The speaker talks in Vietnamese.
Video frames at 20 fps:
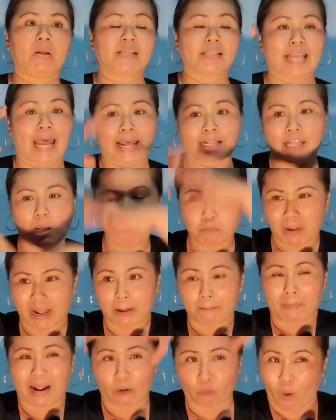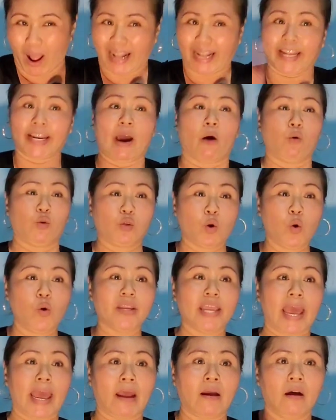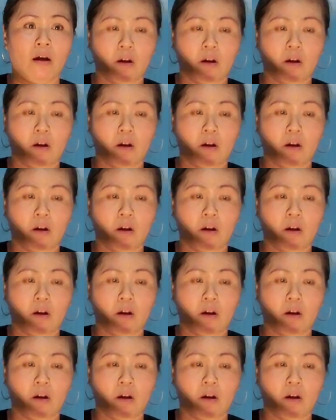xả tóc mà quặt cái đầu xuống nha,